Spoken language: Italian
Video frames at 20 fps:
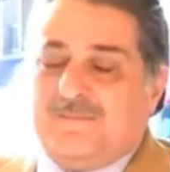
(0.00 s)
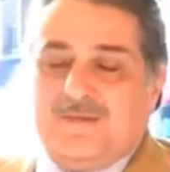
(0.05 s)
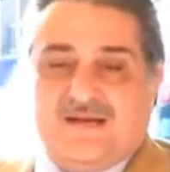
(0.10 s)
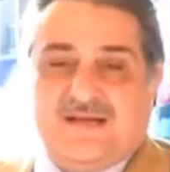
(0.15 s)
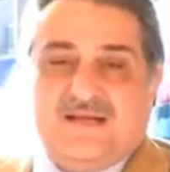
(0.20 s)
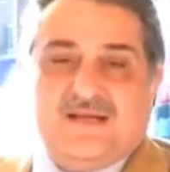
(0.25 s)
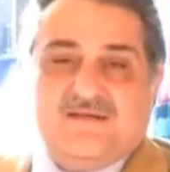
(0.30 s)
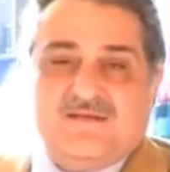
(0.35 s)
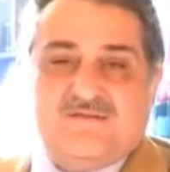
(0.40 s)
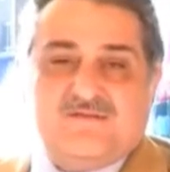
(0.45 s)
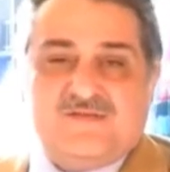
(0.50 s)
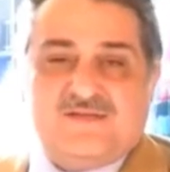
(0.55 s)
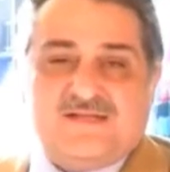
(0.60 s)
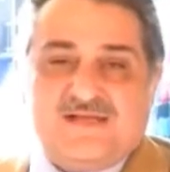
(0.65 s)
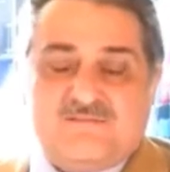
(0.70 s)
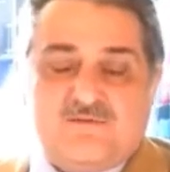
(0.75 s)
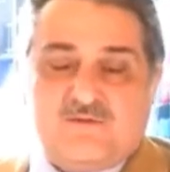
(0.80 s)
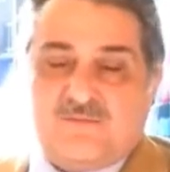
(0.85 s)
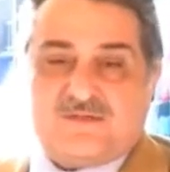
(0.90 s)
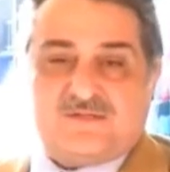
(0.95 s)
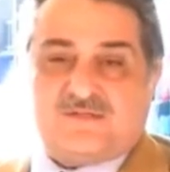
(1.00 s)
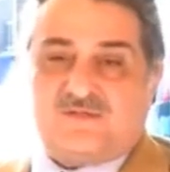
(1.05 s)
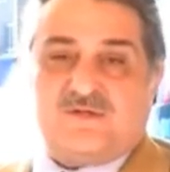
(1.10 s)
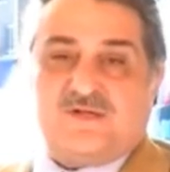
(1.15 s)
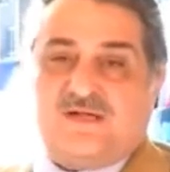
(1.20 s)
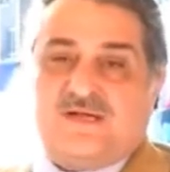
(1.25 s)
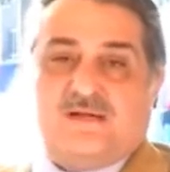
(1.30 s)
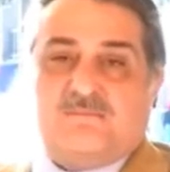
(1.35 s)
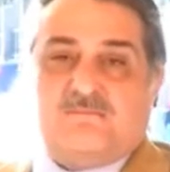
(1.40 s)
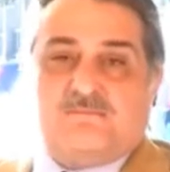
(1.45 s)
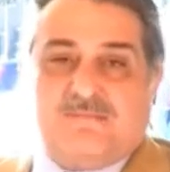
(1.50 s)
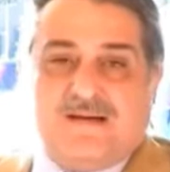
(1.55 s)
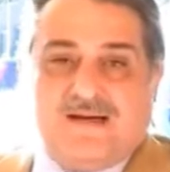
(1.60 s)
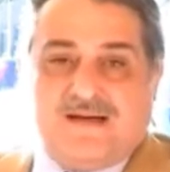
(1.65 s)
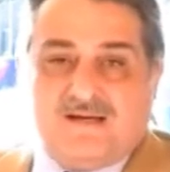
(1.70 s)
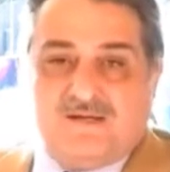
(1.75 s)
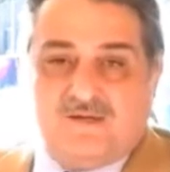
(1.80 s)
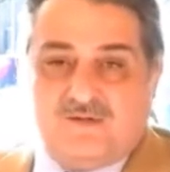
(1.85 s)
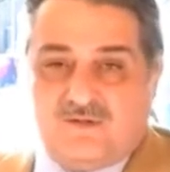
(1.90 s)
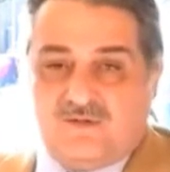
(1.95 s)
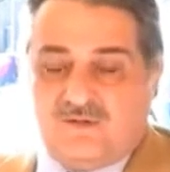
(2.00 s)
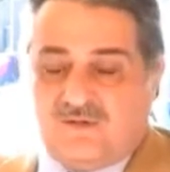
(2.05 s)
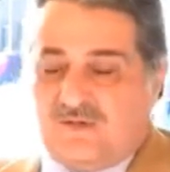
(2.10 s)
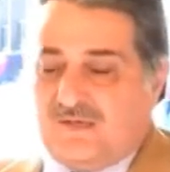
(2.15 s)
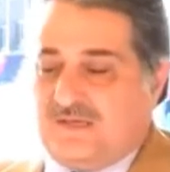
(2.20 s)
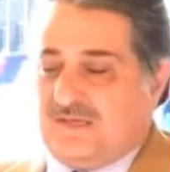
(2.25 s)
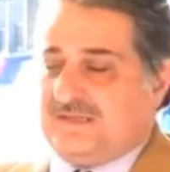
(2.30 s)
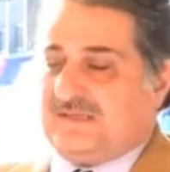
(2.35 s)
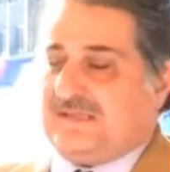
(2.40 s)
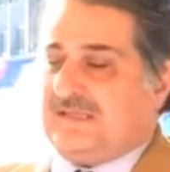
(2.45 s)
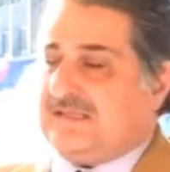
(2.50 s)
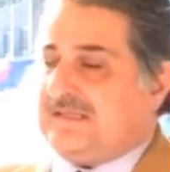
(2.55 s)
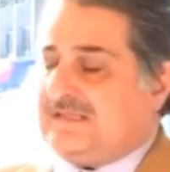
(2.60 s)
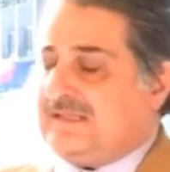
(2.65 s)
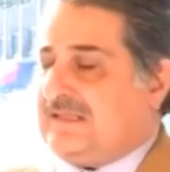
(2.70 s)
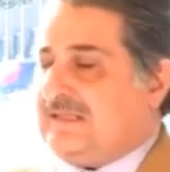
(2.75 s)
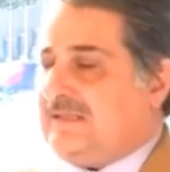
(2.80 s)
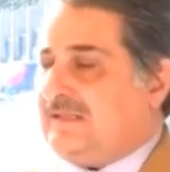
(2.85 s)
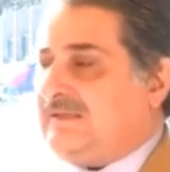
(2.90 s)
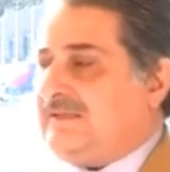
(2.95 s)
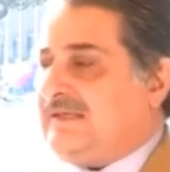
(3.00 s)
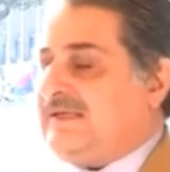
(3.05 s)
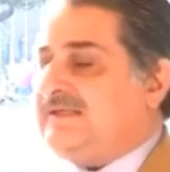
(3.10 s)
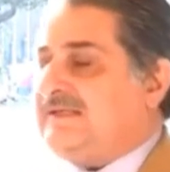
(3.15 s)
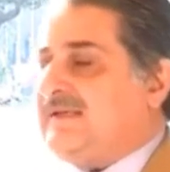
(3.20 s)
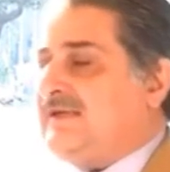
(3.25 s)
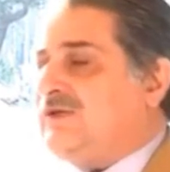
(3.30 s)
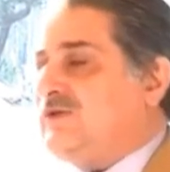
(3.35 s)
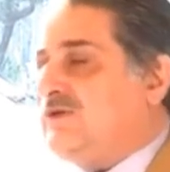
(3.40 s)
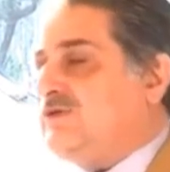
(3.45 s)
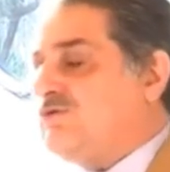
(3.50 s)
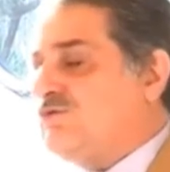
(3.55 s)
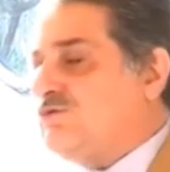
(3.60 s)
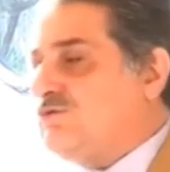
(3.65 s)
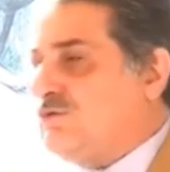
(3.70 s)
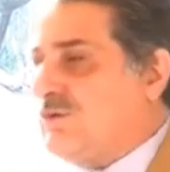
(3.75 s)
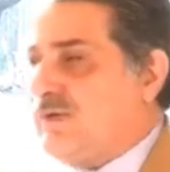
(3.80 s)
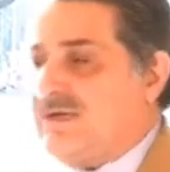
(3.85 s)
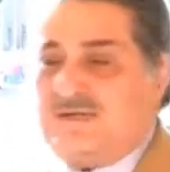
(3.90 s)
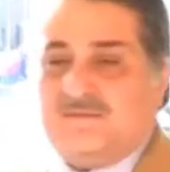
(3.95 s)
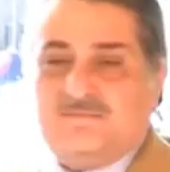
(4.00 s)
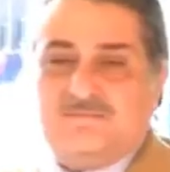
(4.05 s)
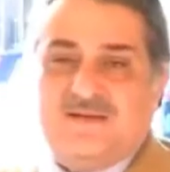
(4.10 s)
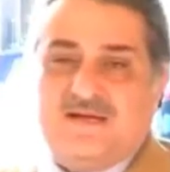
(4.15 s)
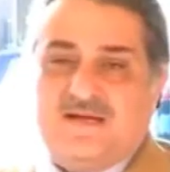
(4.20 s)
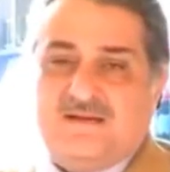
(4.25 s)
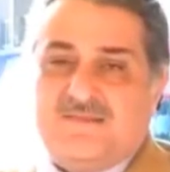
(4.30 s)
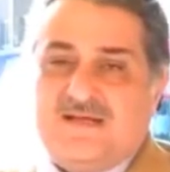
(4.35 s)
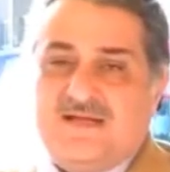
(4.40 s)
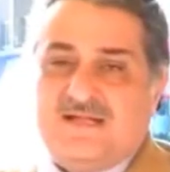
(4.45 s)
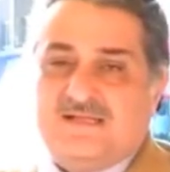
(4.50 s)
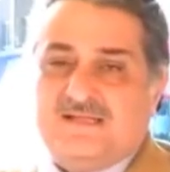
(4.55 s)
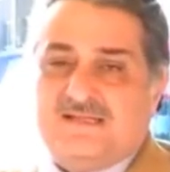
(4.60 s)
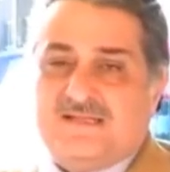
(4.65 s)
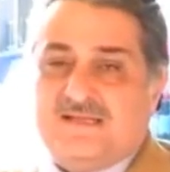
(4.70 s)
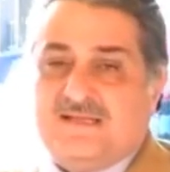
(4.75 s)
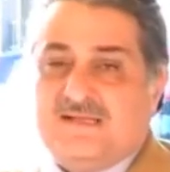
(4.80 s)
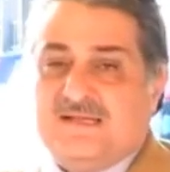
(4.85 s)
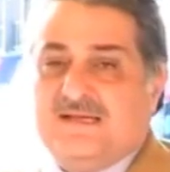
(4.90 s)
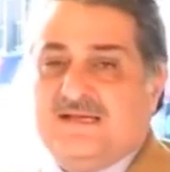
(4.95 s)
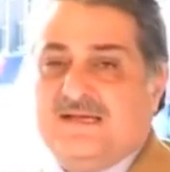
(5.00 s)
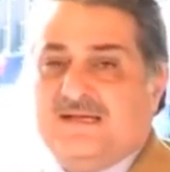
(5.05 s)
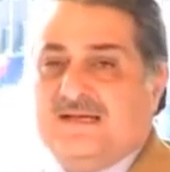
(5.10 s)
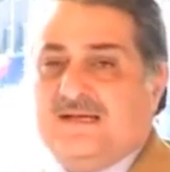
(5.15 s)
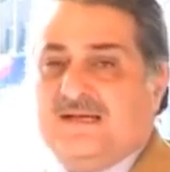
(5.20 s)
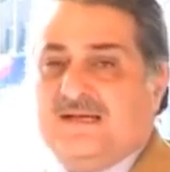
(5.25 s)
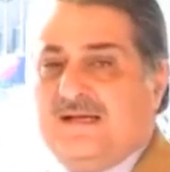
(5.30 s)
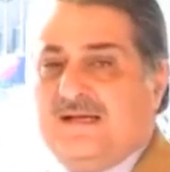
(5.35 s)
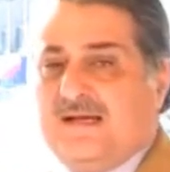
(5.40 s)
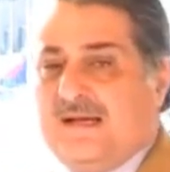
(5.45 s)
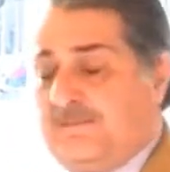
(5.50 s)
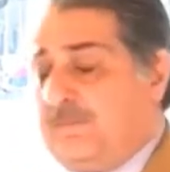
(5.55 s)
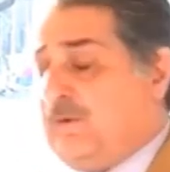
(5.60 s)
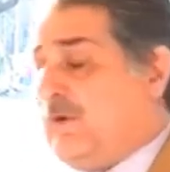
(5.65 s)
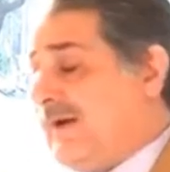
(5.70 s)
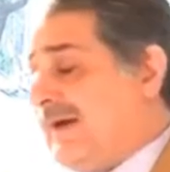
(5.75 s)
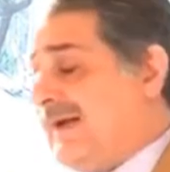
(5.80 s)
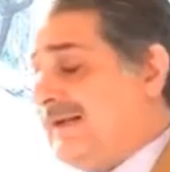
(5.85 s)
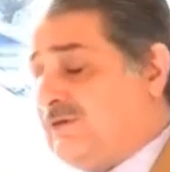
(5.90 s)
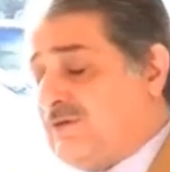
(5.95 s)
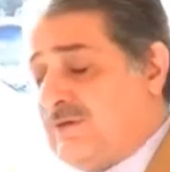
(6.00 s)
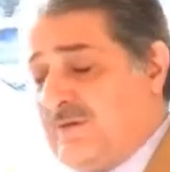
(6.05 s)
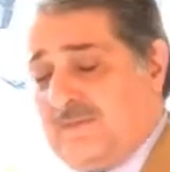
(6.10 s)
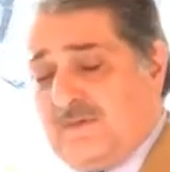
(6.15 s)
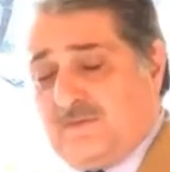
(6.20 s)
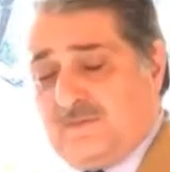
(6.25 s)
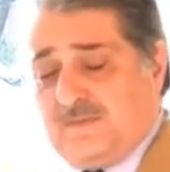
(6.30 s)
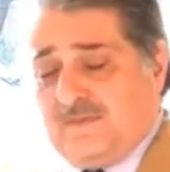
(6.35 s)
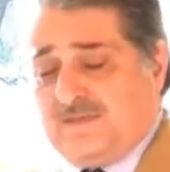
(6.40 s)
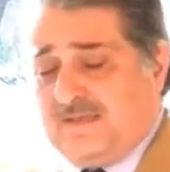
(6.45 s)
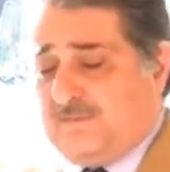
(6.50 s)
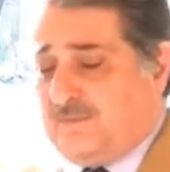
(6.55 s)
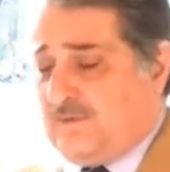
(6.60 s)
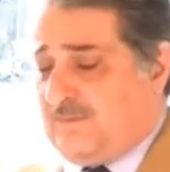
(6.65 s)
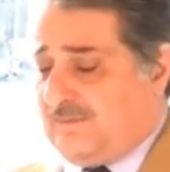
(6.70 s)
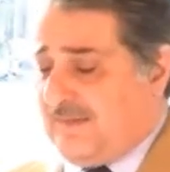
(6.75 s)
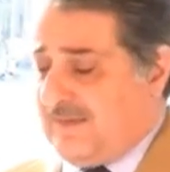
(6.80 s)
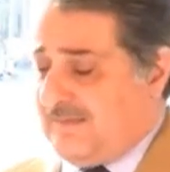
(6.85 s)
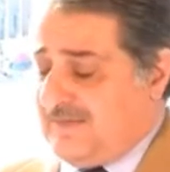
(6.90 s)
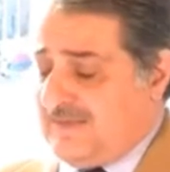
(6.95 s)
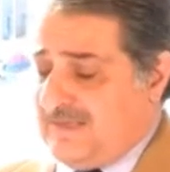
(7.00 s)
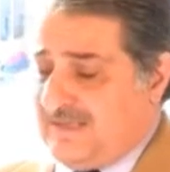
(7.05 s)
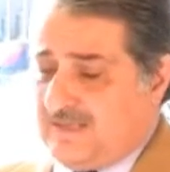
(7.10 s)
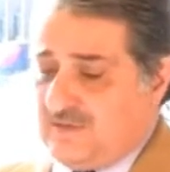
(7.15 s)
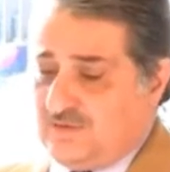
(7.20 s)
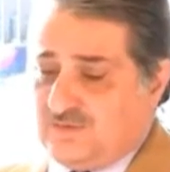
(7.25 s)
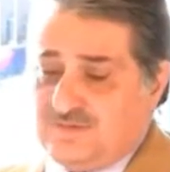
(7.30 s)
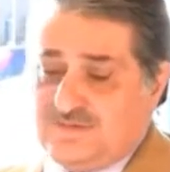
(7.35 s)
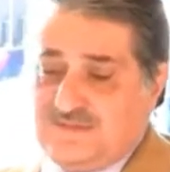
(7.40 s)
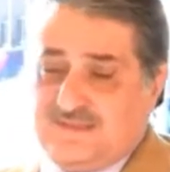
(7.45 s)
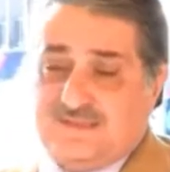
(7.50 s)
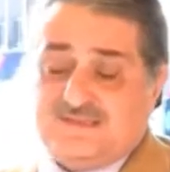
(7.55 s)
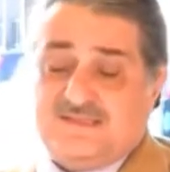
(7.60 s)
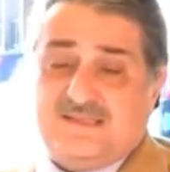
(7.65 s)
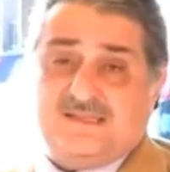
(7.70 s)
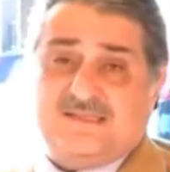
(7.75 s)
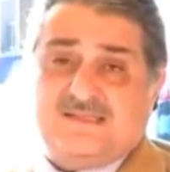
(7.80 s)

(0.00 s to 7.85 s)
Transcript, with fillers: Perché invitiamo persone che parlano senza, senza, censura, liberamente e più che altro dei problemi della giustizia.